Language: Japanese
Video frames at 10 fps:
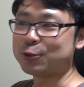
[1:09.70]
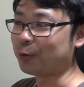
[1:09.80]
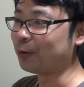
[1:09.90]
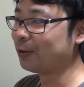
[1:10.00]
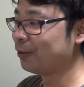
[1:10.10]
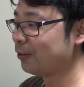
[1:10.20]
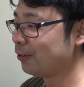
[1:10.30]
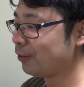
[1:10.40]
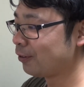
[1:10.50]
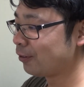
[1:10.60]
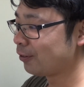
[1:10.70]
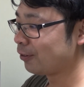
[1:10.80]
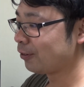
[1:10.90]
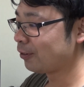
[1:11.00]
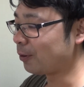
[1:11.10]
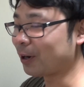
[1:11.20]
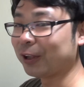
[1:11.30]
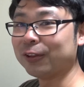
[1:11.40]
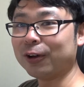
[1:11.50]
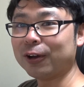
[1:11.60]
でしょわ
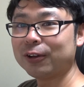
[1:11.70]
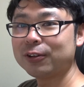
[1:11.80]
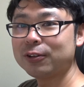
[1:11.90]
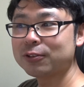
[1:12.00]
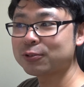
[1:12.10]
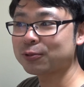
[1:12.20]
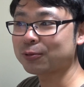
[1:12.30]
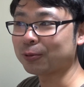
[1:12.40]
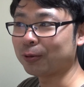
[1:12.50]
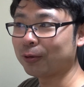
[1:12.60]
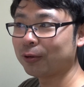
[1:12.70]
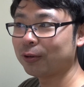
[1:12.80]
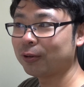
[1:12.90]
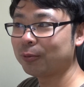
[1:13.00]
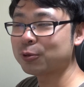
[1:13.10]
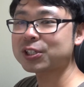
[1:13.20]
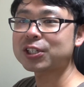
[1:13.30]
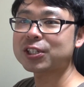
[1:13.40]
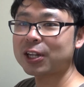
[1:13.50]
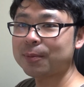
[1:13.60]
かんない。ちょっと、もし
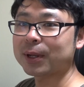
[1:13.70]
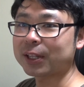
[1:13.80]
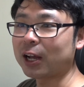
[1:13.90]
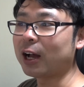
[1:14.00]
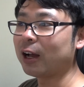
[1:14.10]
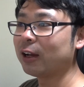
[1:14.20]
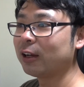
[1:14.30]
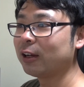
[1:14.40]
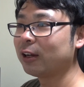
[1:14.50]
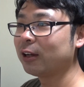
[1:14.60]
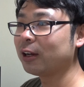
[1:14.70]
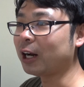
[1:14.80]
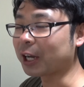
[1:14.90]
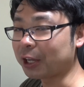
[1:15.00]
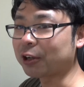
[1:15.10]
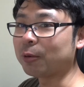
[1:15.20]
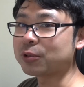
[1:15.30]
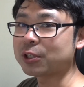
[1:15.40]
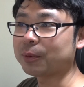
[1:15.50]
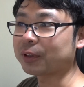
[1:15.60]
かしたらまた、あげるか
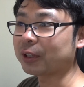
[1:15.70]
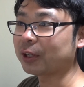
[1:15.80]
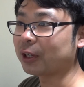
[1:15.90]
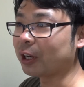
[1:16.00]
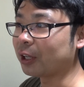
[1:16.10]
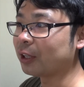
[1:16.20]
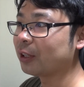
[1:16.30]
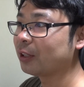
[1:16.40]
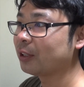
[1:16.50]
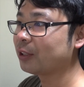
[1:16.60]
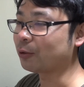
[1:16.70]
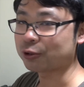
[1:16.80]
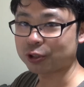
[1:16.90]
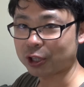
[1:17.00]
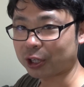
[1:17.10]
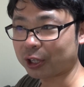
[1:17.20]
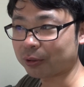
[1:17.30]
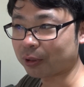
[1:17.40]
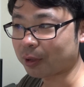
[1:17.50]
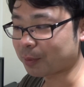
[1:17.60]
もしれません。はい。で、ご視聴いただきあり
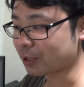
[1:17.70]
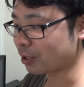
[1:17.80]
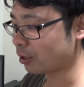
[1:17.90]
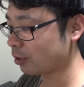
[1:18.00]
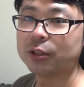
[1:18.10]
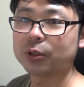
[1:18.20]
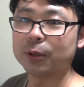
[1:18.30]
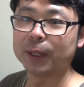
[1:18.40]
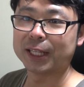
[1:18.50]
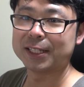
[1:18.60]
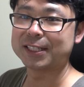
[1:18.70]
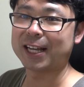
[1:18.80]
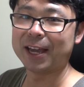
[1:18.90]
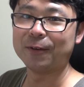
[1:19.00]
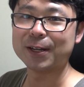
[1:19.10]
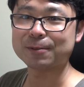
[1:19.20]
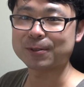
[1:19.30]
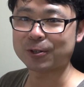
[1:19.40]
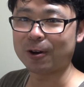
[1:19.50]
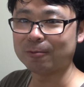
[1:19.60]
がとうございました。また次回お会いし
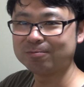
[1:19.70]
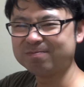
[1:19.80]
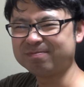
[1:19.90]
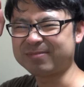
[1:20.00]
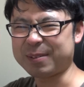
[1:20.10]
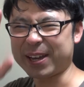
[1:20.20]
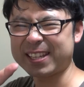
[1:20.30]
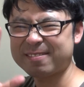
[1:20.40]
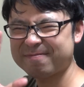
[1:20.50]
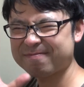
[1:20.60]
ましょう。バイバイ。